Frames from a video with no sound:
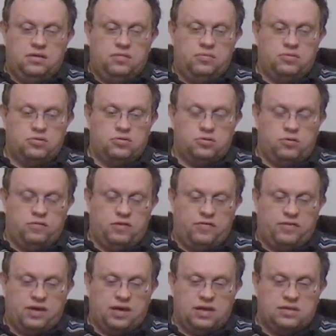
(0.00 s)
безусловно,
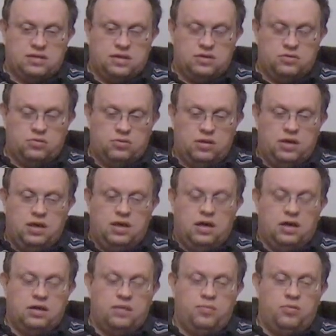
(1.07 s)
африканская зона,
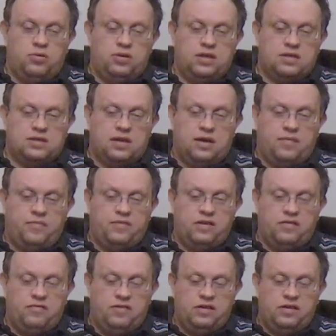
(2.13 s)
где будет несколько видов,